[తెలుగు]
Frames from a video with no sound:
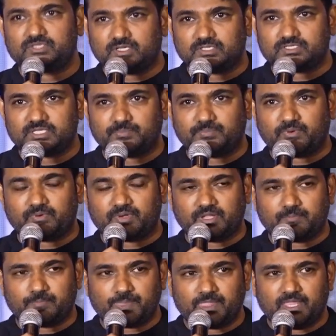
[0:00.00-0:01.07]
చెప్పేవాడిని
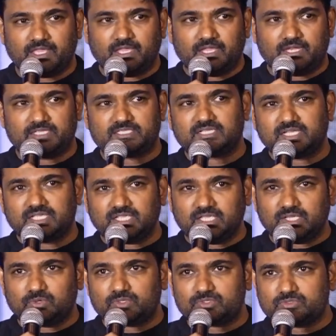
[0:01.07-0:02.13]
నిజంగా
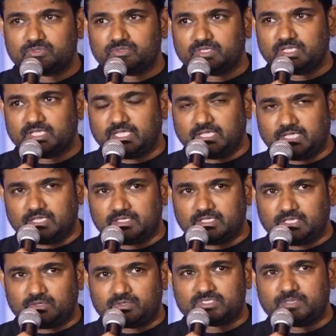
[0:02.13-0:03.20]
ఈరోజు
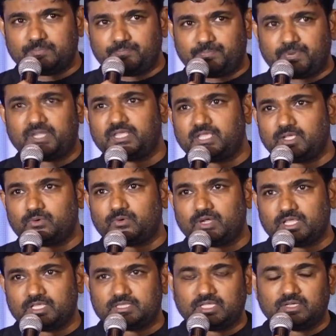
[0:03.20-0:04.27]
ఈరోజు ఇప్పటికీ
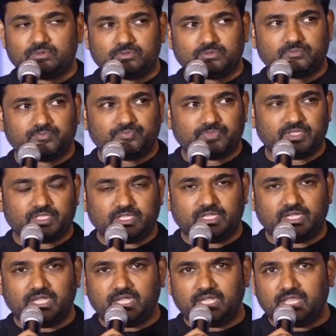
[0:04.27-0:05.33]
కూడా తను
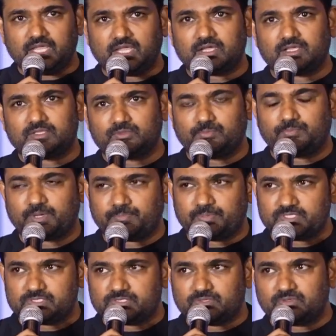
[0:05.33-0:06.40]
ఇండియా కాదు
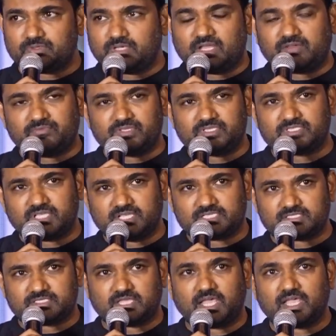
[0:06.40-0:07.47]
ప్రపంచం గర్వించే
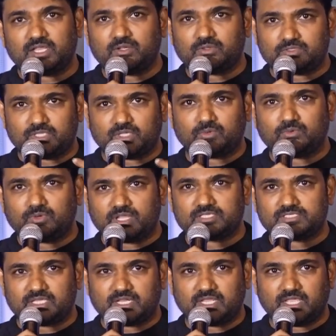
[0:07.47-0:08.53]
స్థాయిలో తను ఉన్నా
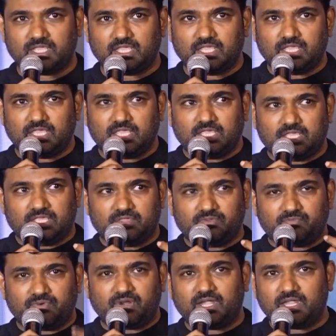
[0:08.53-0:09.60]
సరే
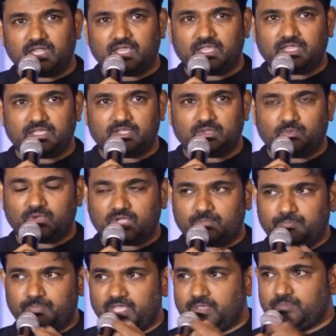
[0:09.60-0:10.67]
ఇవాళ ఒక
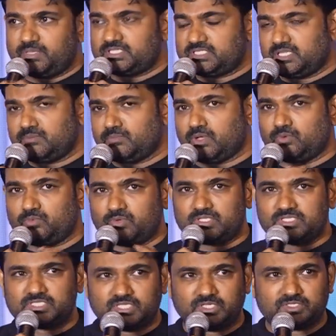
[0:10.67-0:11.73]
బేబీ సినిమా
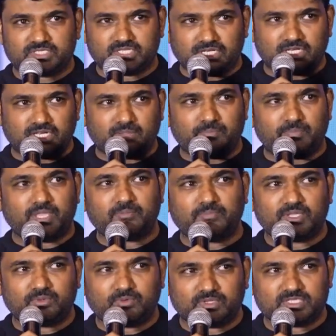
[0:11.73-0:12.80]
గురించి చిన్న
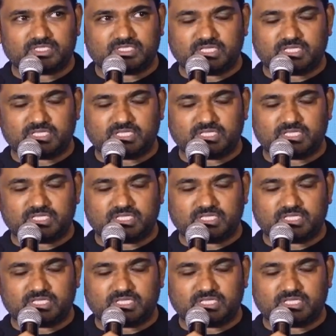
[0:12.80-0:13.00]
బేబీ గురించి